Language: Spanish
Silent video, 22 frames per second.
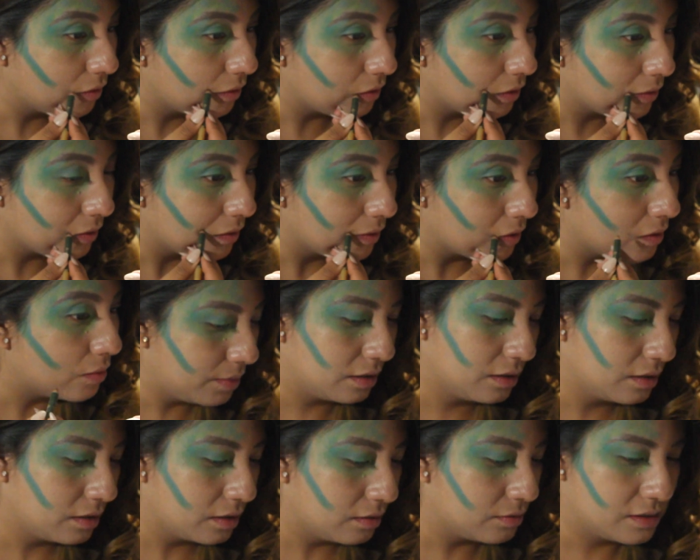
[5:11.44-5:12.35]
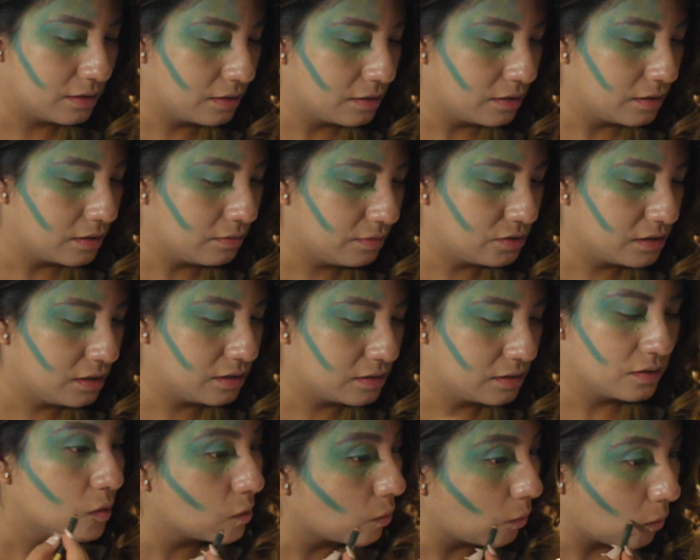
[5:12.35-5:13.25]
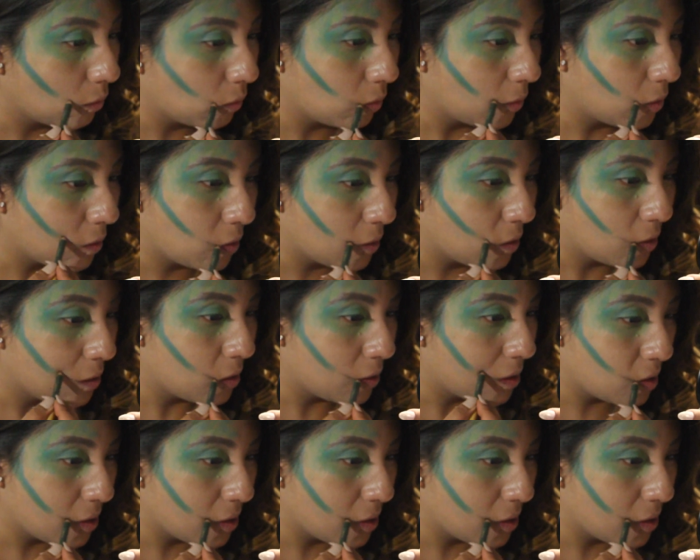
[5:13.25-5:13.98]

y ya cuando estoy satisfecha con el color,